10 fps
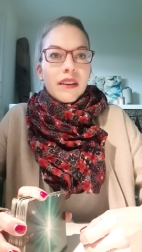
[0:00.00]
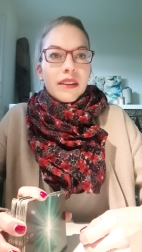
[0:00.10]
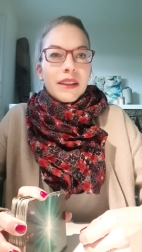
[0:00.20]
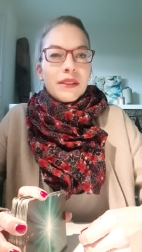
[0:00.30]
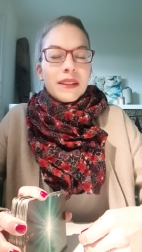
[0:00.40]

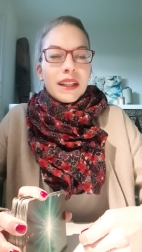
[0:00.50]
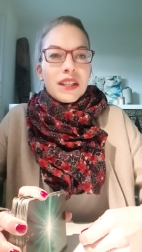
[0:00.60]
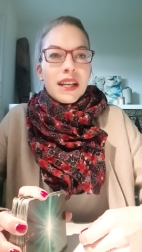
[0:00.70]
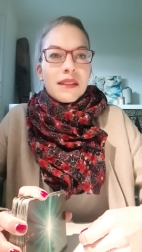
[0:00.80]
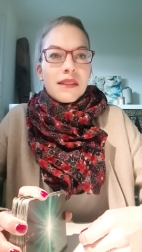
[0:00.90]
il y a une
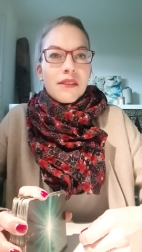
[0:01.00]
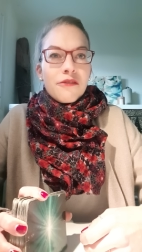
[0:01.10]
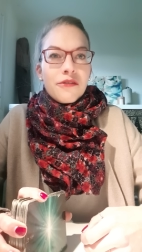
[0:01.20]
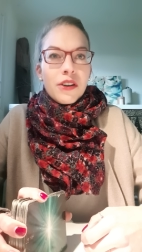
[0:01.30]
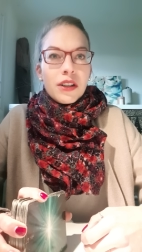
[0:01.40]
énergie assez
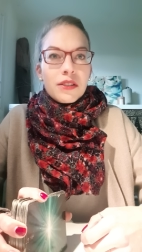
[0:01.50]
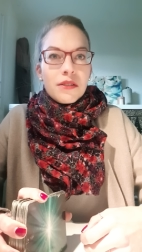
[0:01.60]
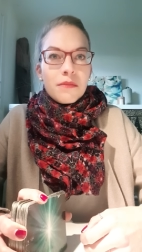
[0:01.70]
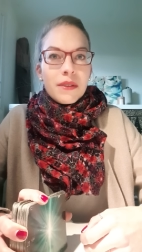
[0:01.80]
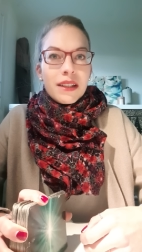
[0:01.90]

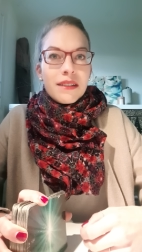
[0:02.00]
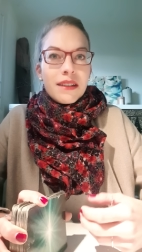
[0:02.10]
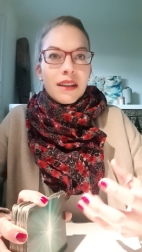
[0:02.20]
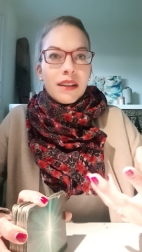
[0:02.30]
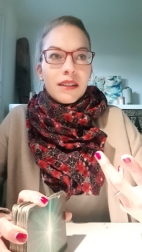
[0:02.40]
forte, mais
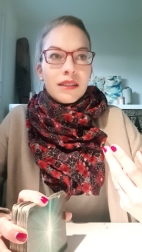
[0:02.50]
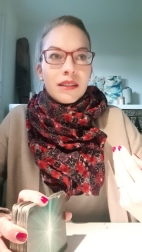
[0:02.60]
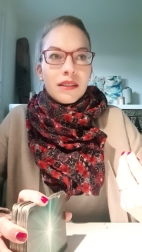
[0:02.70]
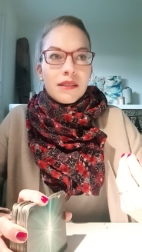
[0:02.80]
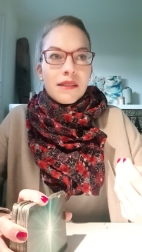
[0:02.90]
qui est,
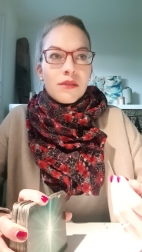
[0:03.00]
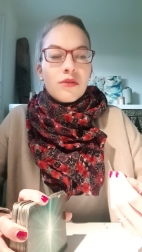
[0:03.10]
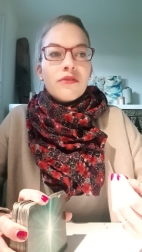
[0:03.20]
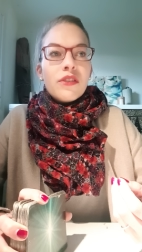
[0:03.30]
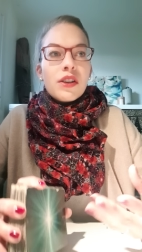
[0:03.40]
euh, c'est
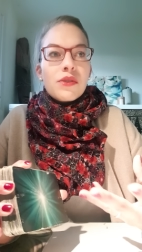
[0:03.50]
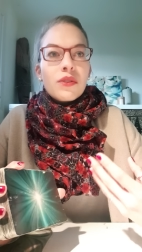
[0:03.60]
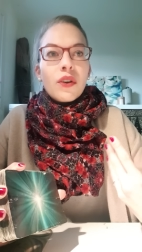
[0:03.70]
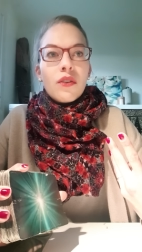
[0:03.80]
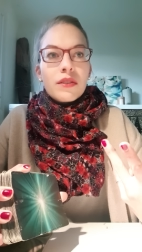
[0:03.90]
une force
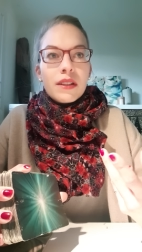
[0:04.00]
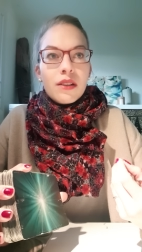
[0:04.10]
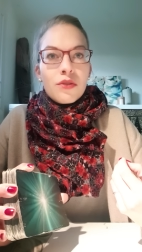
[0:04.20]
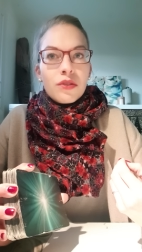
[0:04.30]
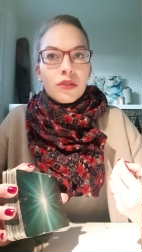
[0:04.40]

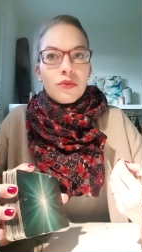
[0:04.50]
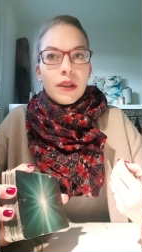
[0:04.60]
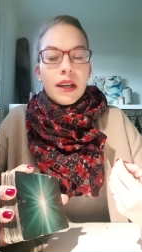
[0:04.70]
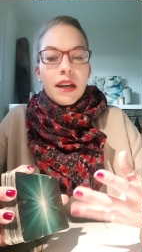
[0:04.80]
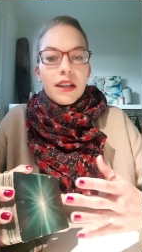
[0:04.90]
tranquille
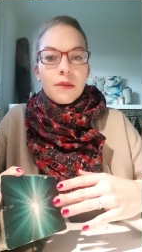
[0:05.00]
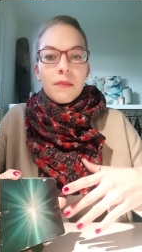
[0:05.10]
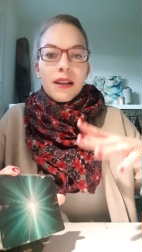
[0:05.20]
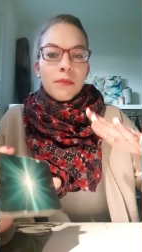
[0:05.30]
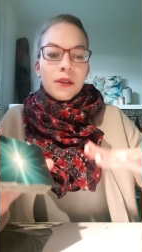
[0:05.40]
aujourd'hui. J'ai
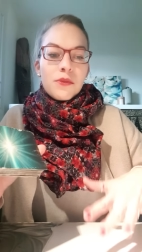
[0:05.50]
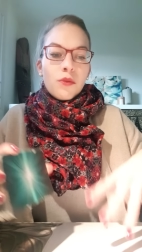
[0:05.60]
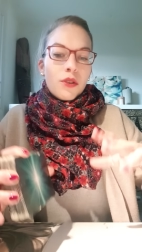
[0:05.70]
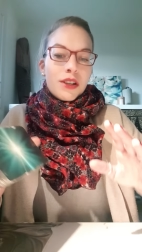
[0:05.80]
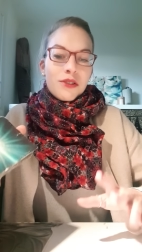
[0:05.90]
pas l'impression
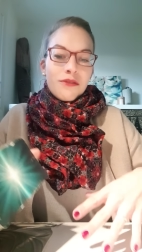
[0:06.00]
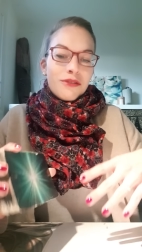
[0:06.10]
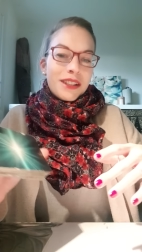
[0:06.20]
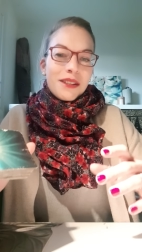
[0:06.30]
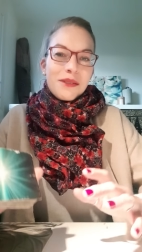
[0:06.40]
que les gens
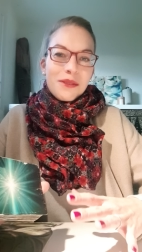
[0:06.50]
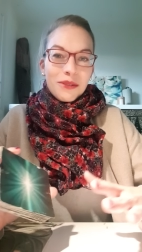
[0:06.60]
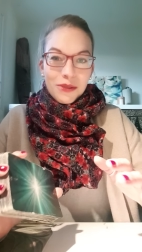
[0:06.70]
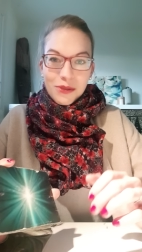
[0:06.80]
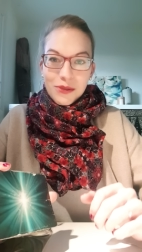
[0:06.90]
vont être sans
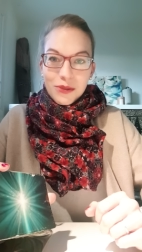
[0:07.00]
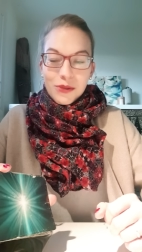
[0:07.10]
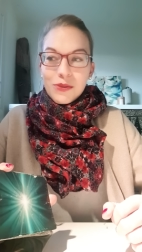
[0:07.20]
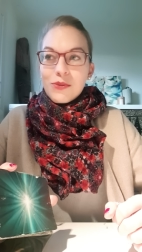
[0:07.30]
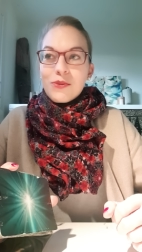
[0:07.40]
dessus
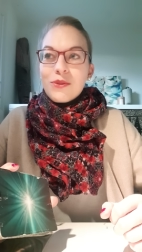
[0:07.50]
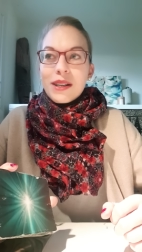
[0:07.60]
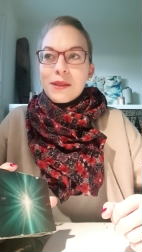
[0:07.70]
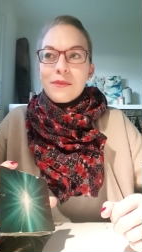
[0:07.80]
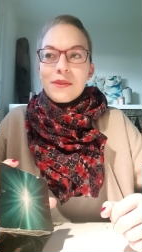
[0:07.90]
dessous,
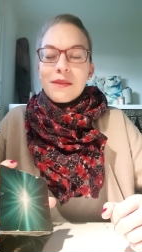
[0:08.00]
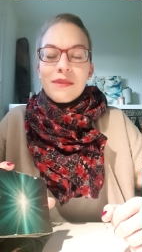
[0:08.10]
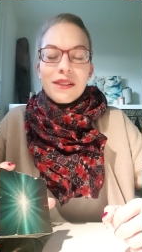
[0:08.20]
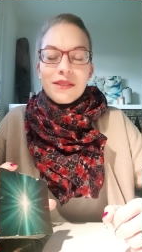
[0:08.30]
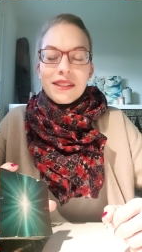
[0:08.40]
à se poser
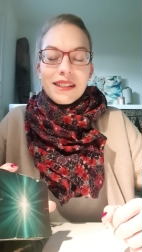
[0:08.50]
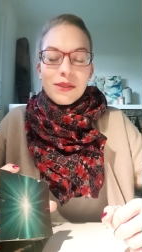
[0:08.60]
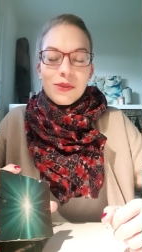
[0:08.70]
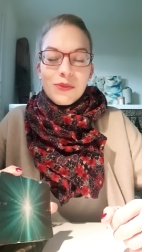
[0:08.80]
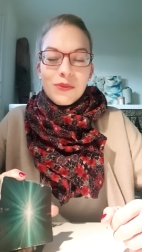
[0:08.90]
mille et une
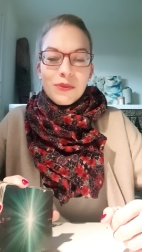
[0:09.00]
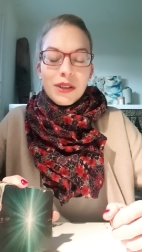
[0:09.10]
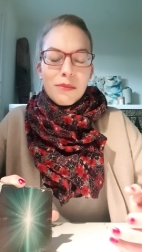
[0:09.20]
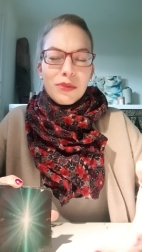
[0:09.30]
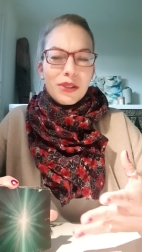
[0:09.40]
questions,
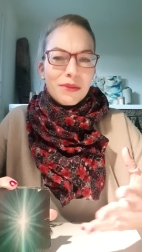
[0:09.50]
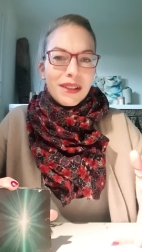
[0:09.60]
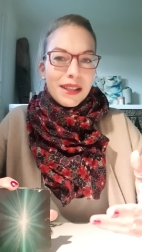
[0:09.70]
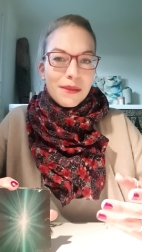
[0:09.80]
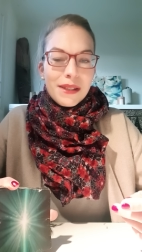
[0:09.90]
un peu comme
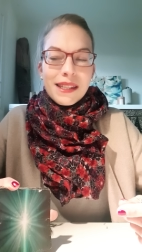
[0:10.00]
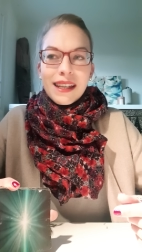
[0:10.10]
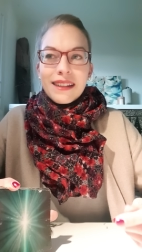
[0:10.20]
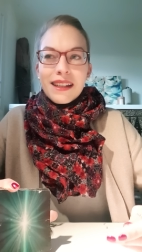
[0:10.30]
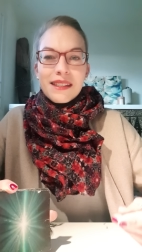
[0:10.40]
la semaine
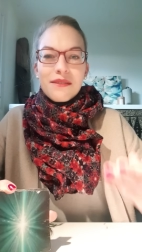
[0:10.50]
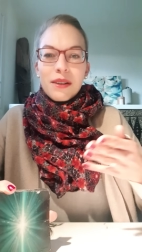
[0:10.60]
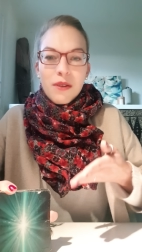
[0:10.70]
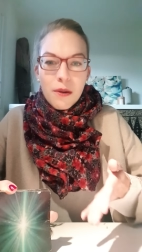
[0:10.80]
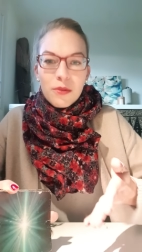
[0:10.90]
dernière. C'est
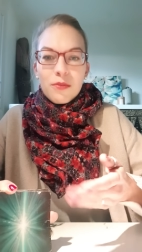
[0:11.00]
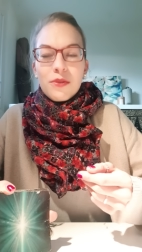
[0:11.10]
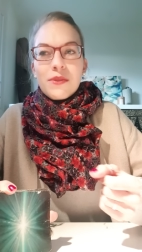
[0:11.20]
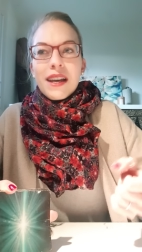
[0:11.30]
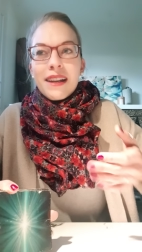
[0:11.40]
vraiment un peu
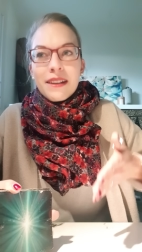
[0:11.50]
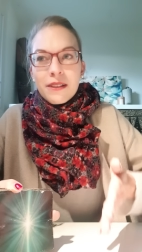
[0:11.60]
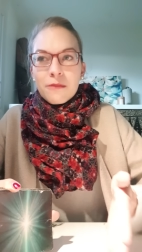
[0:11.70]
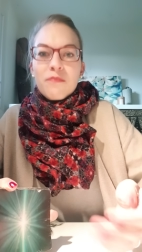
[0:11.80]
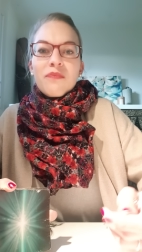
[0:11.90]
plus, allez. Euh,